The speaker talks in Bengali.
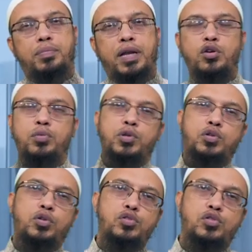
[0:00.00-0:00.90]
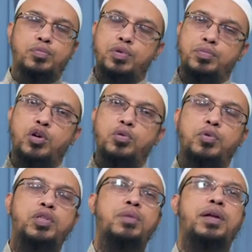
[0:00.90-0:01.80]
পানীয়র মতো জমজমটাও
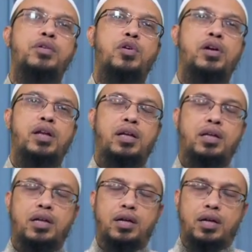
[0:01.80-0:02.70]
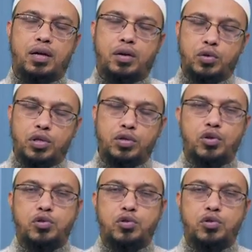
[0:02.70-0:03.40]
বসে পান করাটা অধিকতর